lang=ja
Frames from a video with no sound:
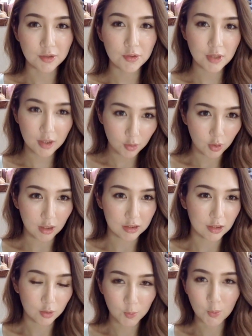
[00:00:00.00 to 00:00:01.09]
視聴者の
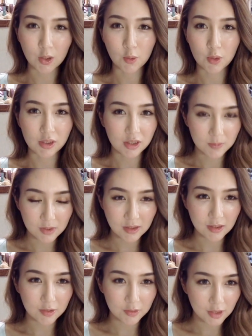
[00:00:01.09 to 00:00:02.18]
方とモア降臨に行きまし
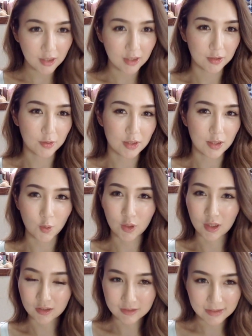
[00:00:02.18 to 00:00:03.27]
たので、そちらをご
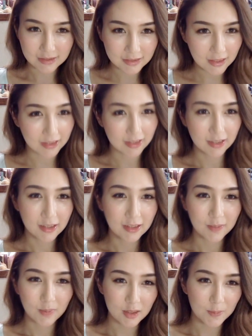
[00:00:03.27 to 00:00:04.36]
覧ください。
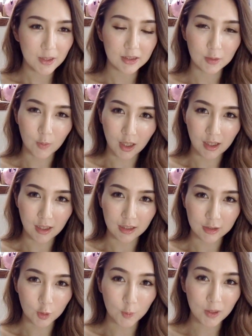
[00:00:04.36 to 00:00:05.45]
まずパーティーは
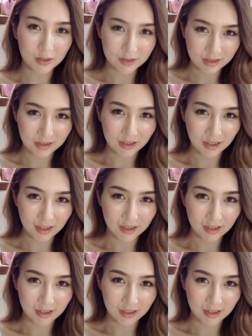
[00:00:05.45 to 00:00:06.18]
江戸パーティーで